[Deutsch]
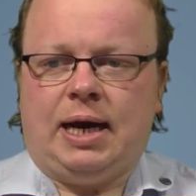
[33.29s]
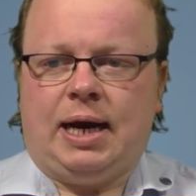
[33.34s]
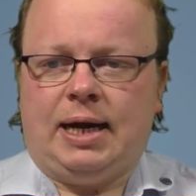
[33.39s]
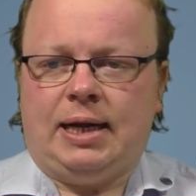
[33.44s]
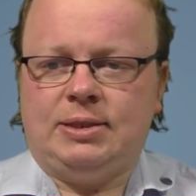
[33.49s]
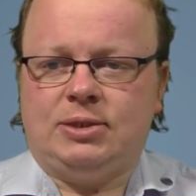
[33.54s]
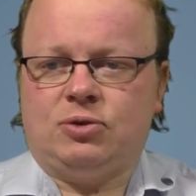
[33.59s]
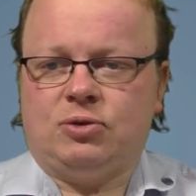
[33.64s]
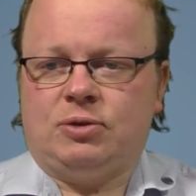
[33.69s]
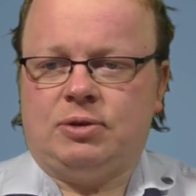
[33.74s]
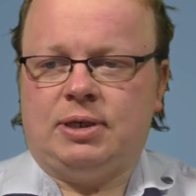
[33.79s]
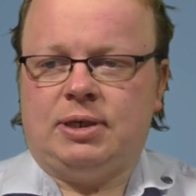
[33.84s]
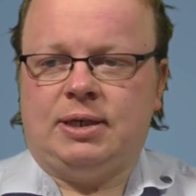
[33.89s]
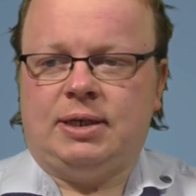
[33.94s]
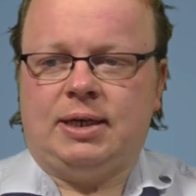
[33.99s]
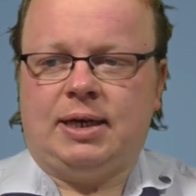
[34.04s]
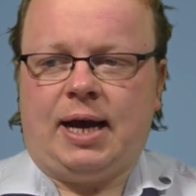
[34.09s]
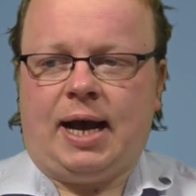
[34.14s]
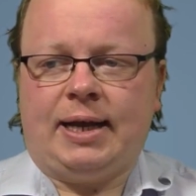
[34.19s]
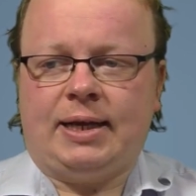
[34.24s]
Also,
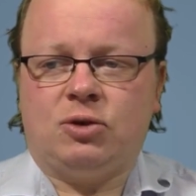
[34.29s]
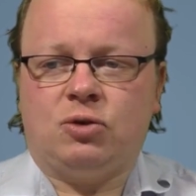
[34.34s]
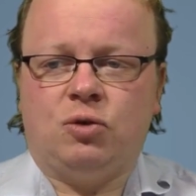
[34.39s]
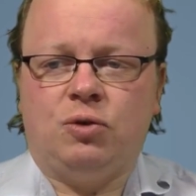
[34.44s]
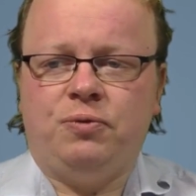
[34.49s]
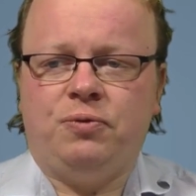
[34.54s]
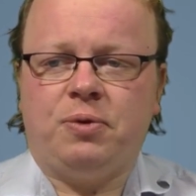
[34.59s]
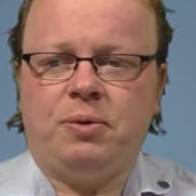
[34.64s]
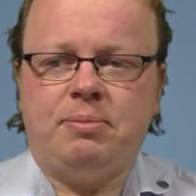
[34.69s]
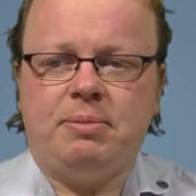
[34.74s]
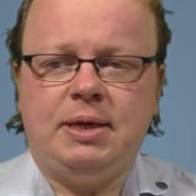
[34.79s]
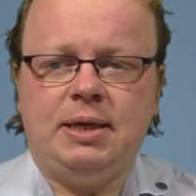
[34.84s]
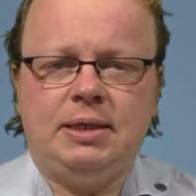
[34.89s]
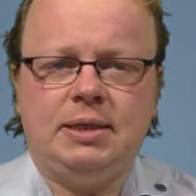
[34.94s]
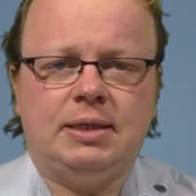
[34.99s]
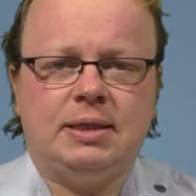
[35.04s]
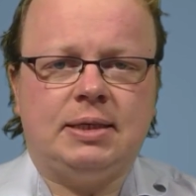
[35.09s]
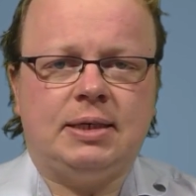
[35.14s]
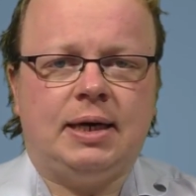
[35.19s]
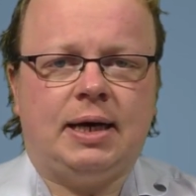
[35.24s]
äh, ein Grund für
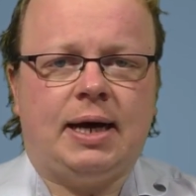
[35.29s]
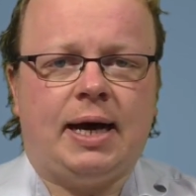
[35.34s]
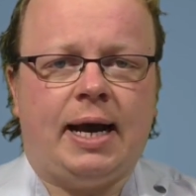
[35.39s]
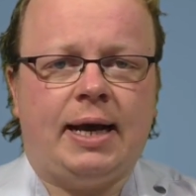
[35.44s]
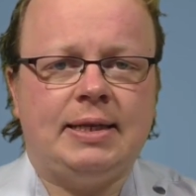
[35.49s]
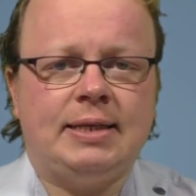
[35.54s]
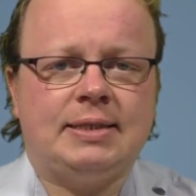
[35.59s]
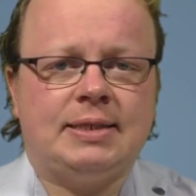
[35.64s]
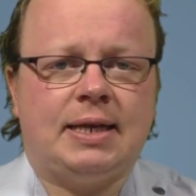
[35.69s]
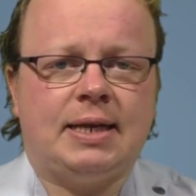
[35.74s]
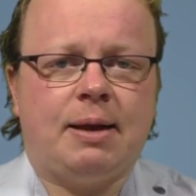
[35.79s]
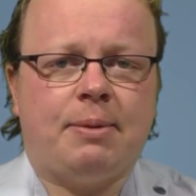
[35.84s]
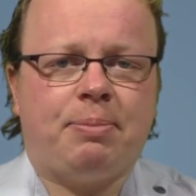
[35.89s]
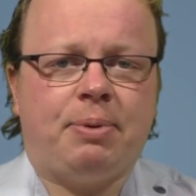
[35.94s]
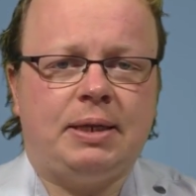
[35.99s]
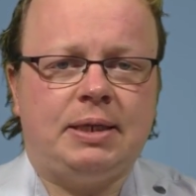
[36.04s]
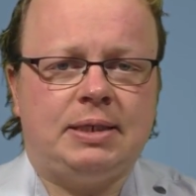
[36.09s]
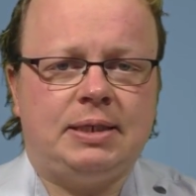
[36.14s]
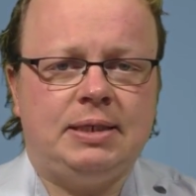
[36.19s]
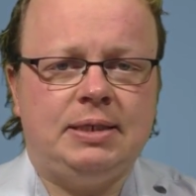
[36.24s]
mich, äh, eine seiner
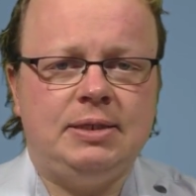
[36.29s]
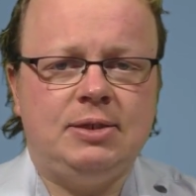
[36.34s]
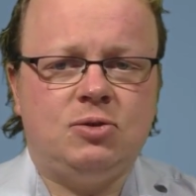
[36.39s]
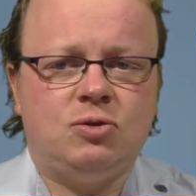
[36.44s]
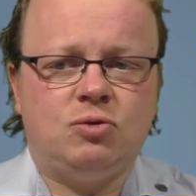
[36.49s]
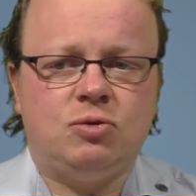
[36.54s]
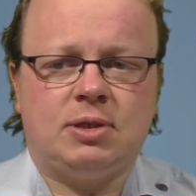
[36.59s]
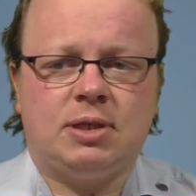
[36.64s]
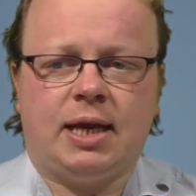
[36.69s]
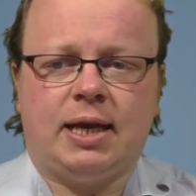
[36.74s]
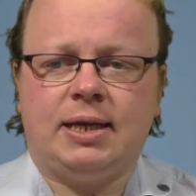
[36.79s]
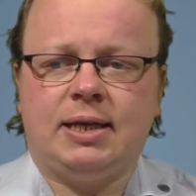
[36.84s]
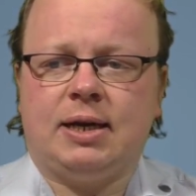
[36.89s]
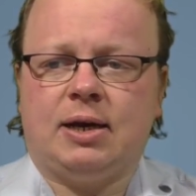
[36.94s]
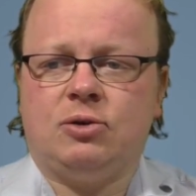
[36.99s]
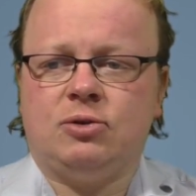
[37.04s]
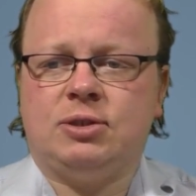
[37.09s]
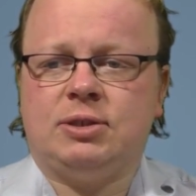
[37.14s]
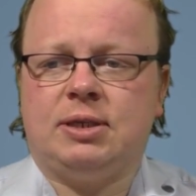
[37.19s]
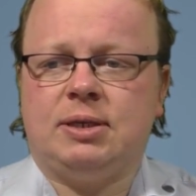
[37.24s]
Partien zu zeigen
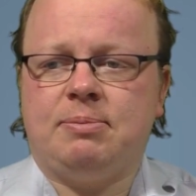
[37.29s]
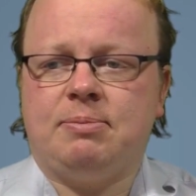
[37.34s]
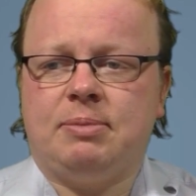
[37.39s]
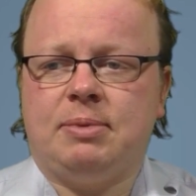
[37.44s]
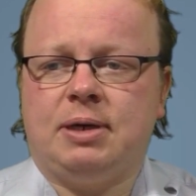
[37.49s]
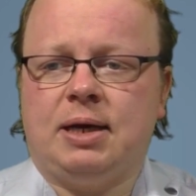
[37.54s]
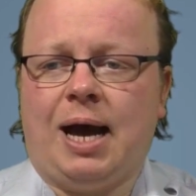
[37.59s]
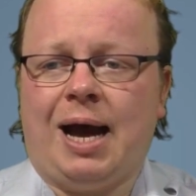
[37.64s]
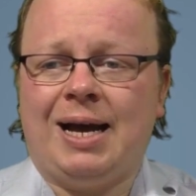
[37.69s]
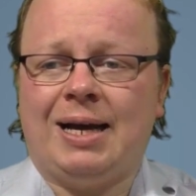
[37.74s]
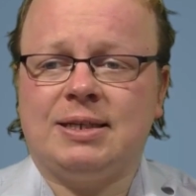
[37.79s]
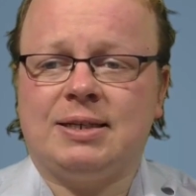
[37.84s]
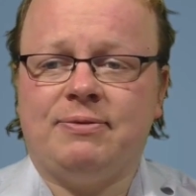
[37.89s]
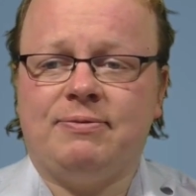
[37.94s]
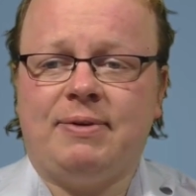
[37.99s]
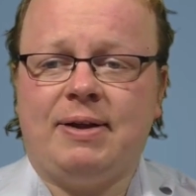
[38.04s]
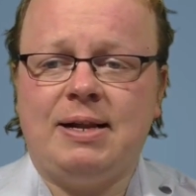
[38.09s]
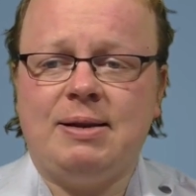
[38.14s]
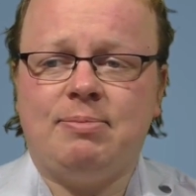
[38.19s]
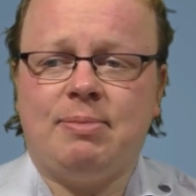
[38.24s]
aus dem äh,
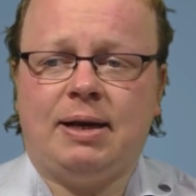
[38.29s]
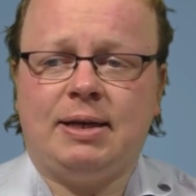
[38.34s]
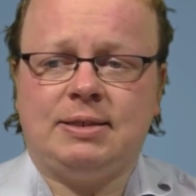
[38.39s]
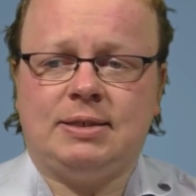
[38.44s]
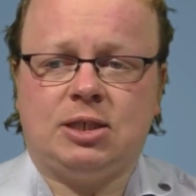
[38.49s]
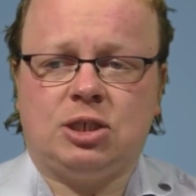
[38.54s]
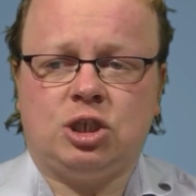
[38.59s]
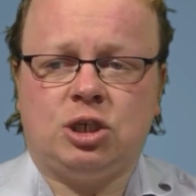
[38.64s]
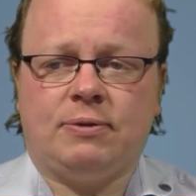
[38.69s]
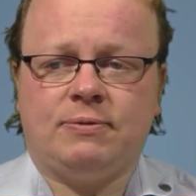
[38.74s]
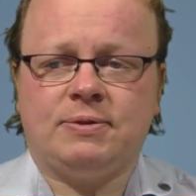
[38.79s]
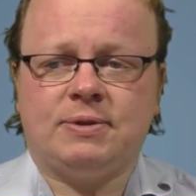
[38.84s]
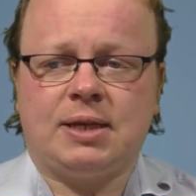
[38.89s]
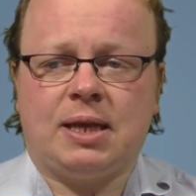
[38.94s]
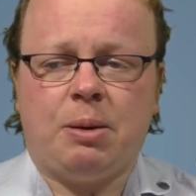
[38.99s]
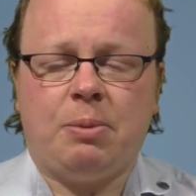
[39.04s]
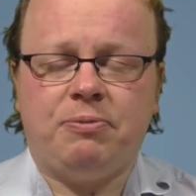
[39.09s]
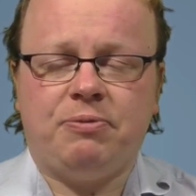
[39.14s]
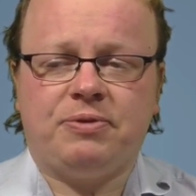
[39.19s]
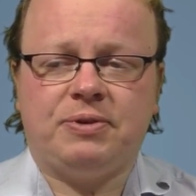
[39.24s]
achten äh,
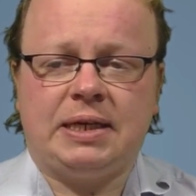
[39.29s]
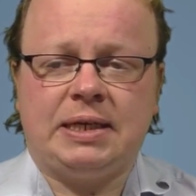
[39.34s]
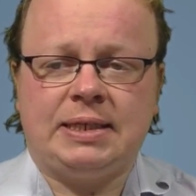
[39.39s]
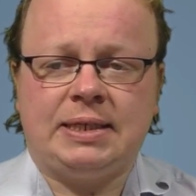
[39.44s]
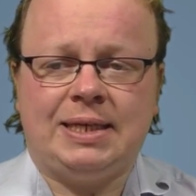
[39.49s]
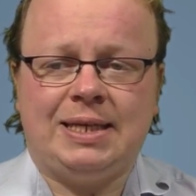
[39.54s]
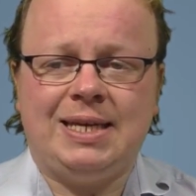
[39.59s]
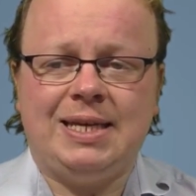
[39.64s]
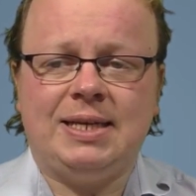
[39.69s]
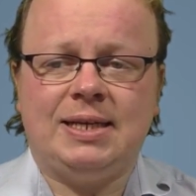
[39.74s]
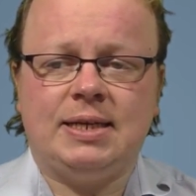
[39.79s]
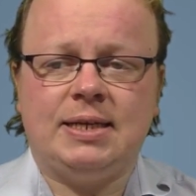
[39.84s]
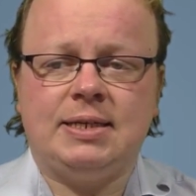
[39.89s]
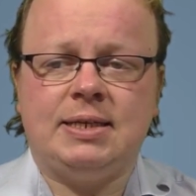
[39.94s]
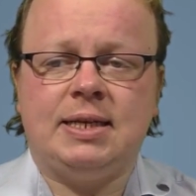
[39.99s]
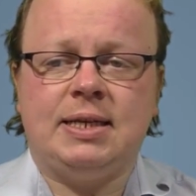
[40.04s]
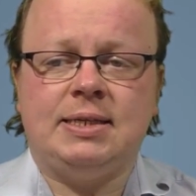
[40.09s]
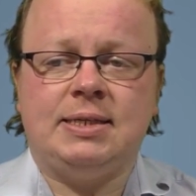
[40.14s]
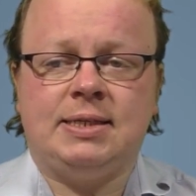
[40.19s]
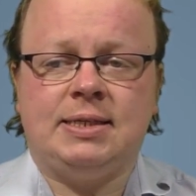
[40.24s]
Weltmeisterschaftskampf
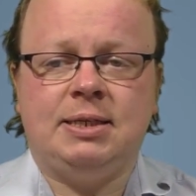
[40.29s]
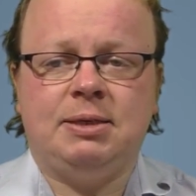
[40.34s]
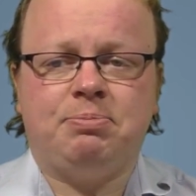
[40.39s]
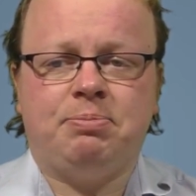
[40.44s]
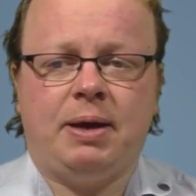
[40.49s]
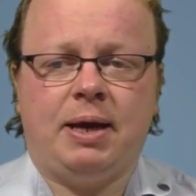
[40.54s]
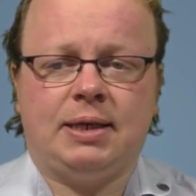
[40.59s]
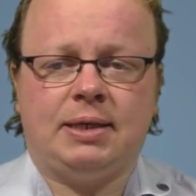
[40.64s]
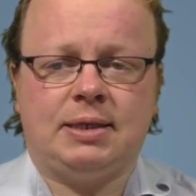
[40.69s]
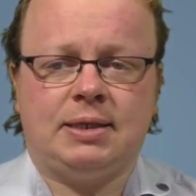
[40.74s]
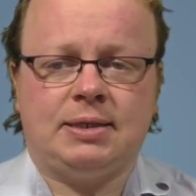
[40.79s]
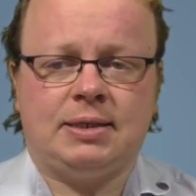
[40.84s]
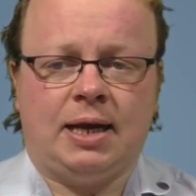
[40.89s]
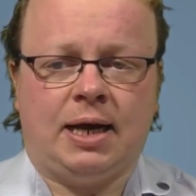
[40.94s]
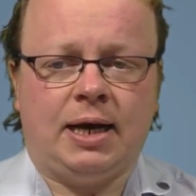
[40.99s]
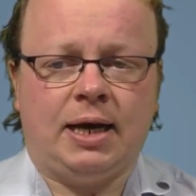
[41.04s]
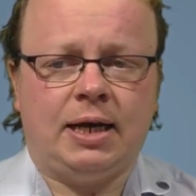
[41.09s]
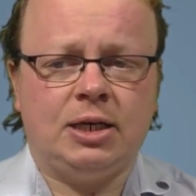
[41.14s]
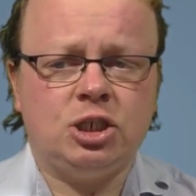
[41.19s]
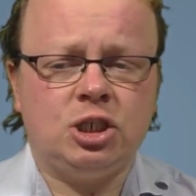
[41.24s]
gegen Siegbert
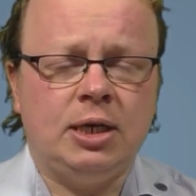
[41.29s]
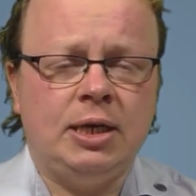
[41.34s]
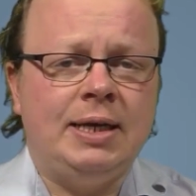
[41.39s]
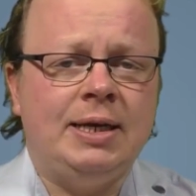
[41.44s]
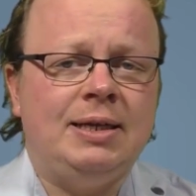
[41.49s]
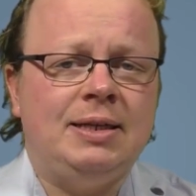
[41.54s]
Tarasch.